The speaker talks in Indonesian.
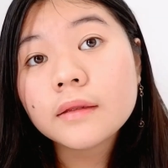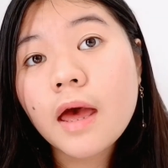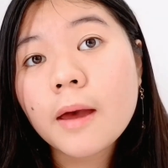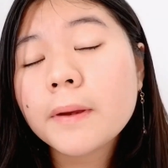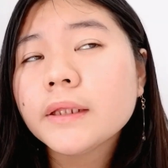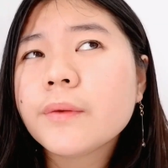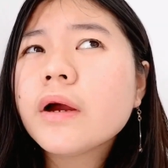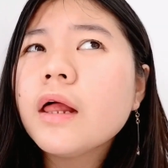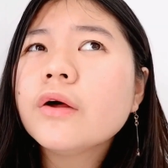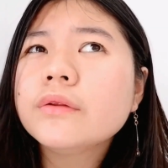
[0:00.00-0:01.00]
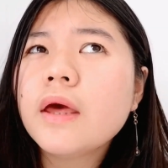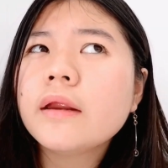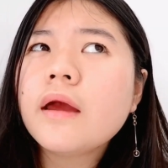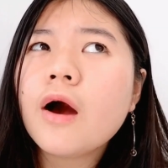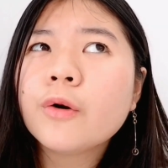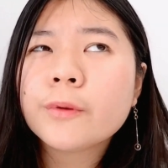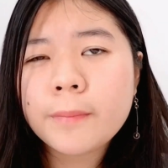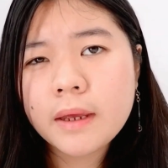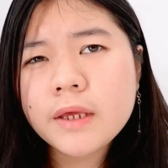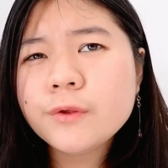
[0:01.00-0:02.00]
Nah, btw kalau dari aku
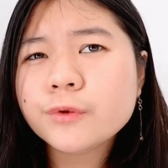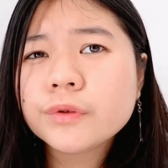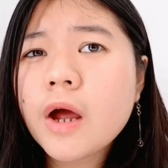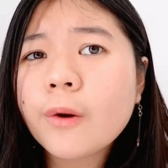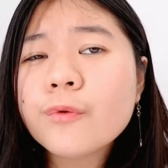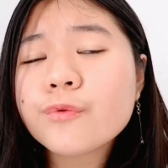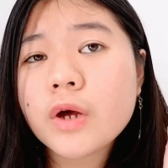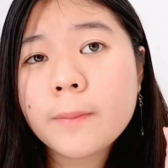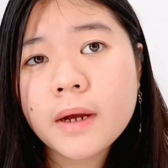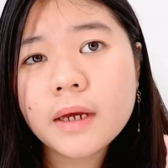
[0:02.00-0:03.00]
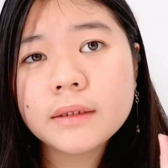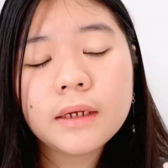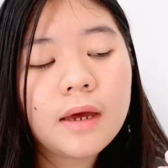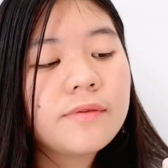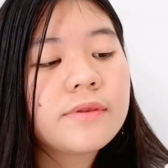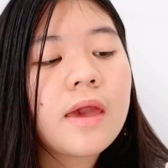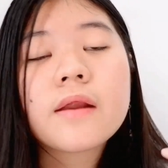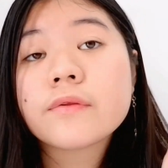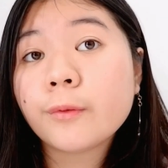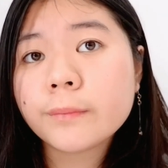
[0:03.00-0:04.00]
pribadi, jujur aku suka banget dengan si
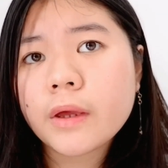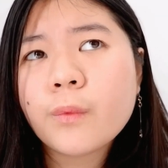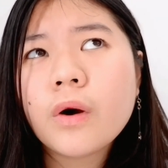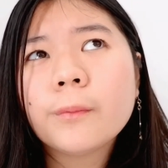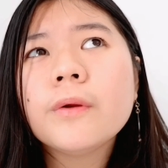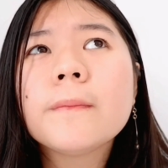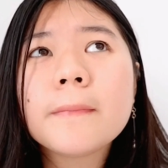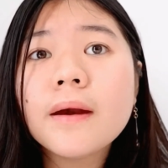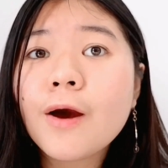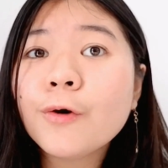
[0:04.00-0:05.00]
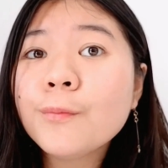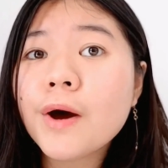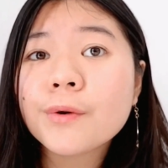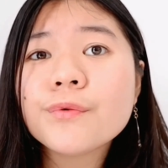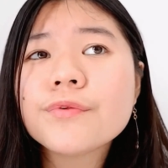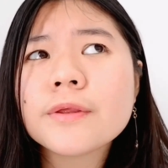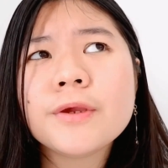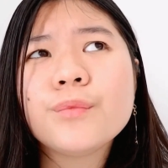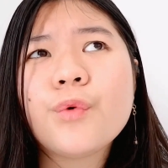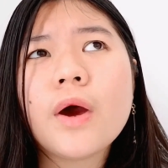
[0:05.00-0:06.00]
hair serumnya. Walaupun memang aku baru
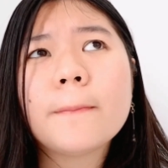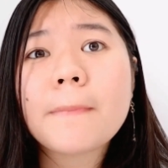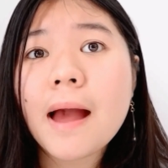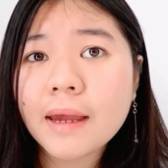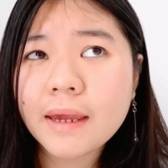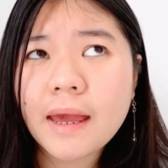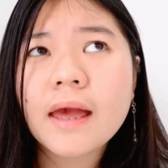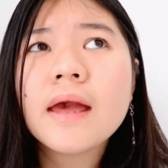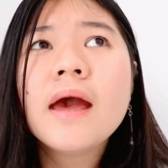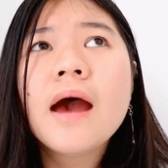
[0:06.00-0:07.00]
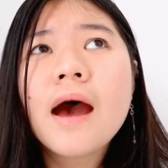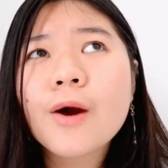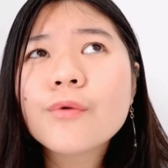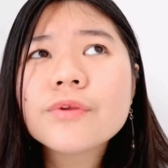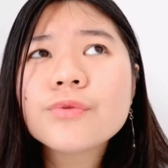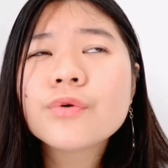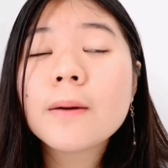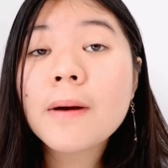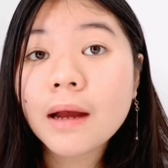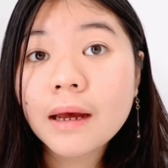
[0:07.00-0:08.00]
semingguan pakai ya, aku sih
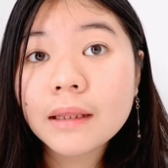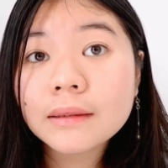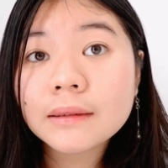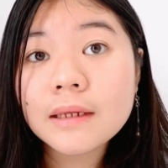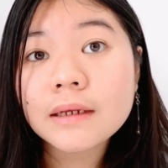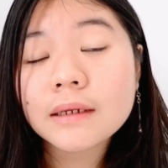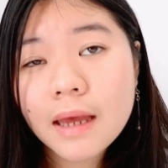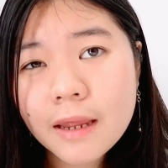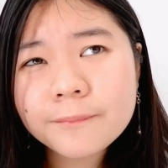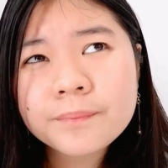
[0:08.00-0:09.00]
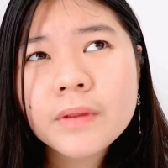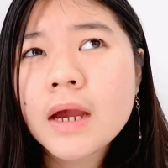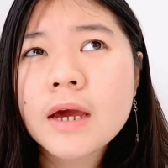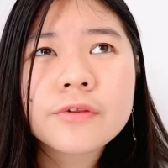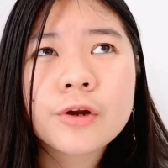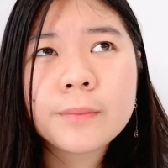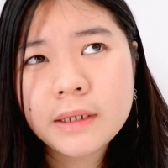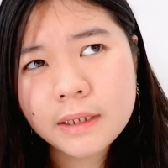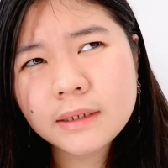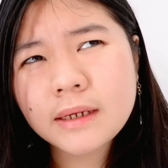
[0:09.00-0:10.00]
suka banget dengan hair serum
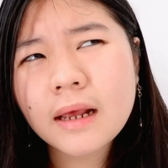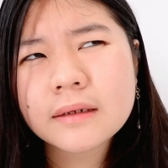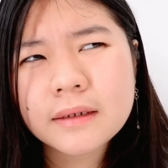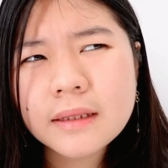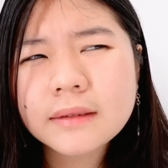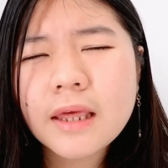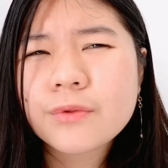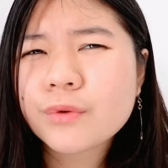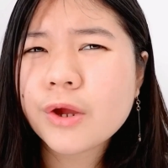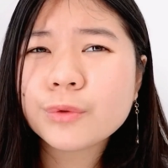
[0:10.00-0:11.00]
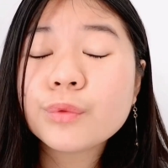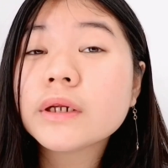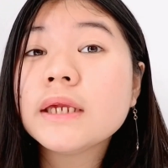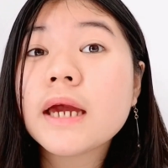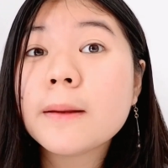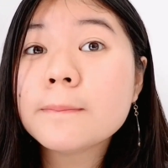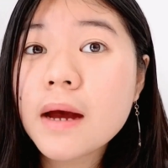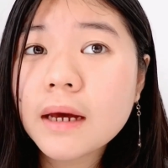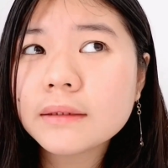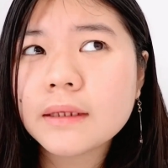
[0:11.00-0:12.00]
ini karena teksturnya tuh ringan
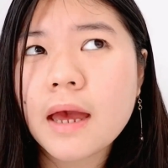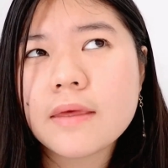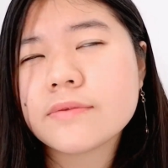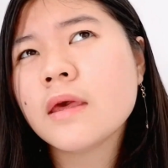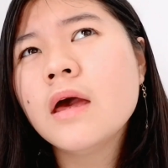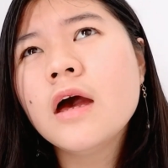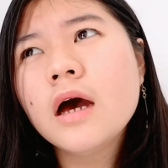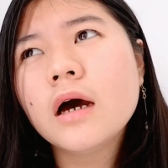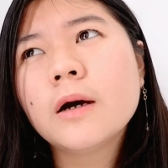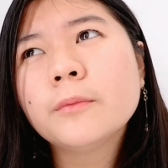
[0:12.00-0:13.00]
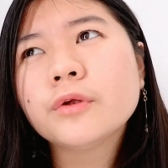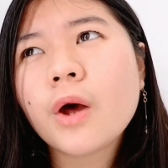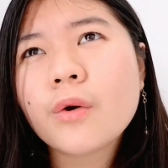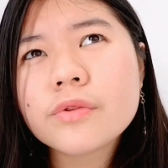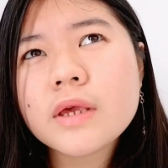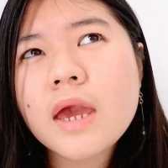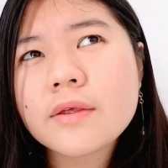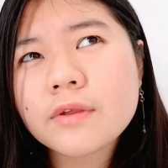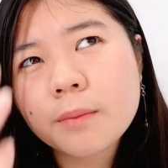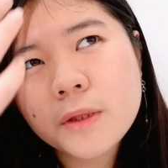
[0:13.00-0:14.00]
banget guys. Um, aku sih
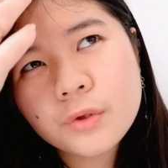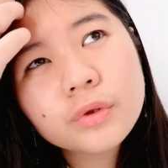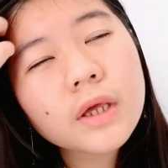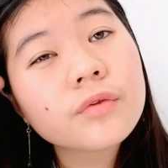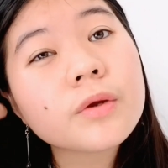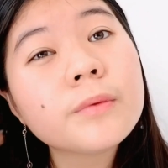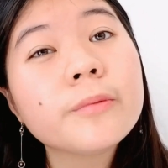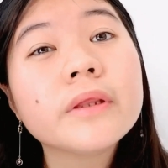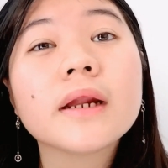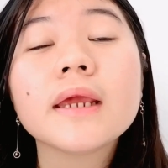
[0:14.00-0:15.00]
hair serum ini tuh teksturnya bener-bener